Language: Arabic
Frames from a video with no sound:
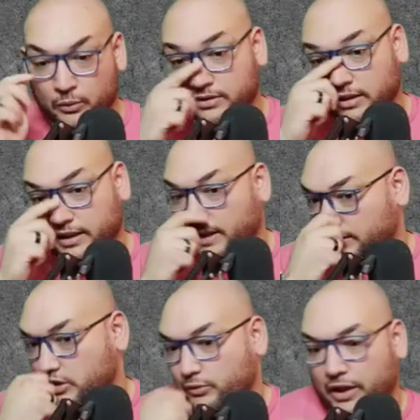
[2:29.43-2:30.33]
وانت
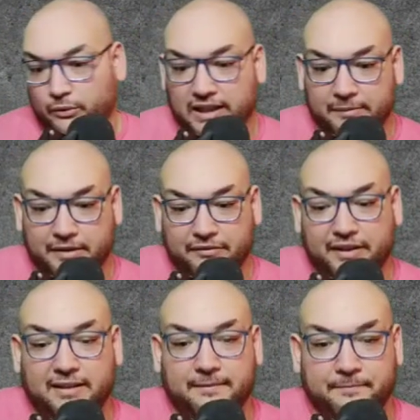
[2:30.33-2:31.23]
ضيعت شوية وقت
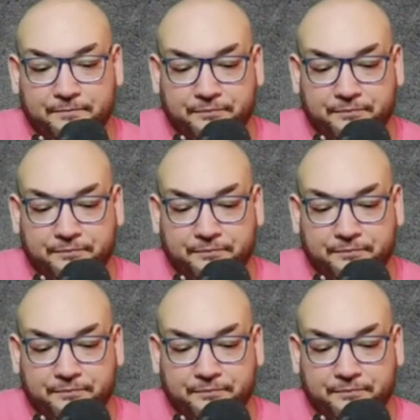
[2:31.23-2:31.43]
بالفيل